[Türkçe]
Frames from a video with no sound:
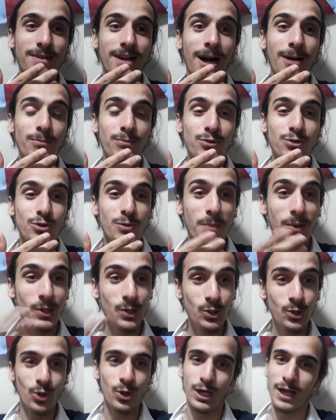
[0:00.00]
Gambüz'ü.
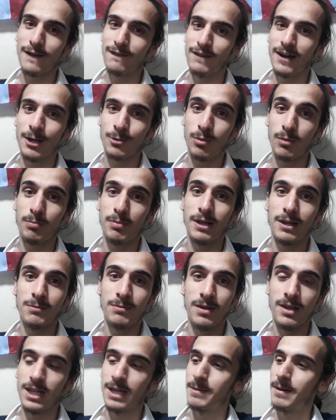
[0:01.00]
Beni gören var mı
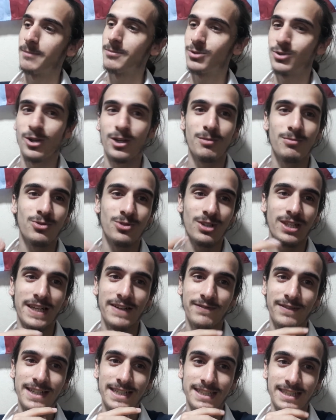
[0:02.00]
bilmiyorum. Abi görmüş olan
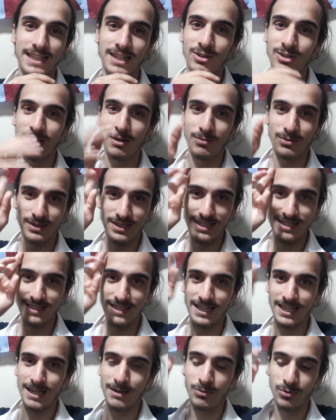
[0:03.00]
varsa da oradan burada
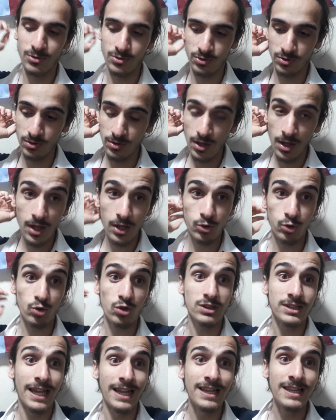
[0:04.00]
selam olsun.
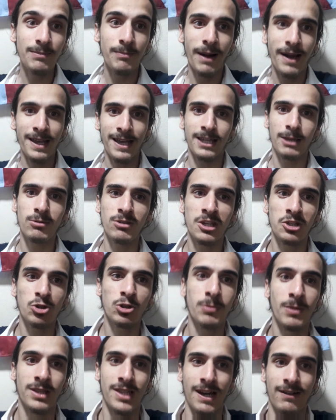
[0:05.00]
Çünkü deli manyak gibi
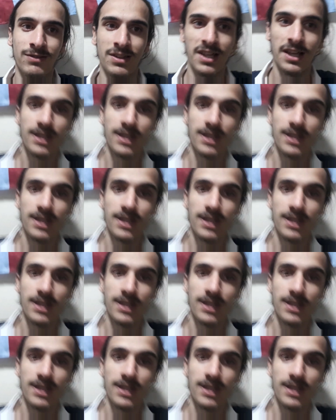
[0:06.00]
geziyordum etrafta.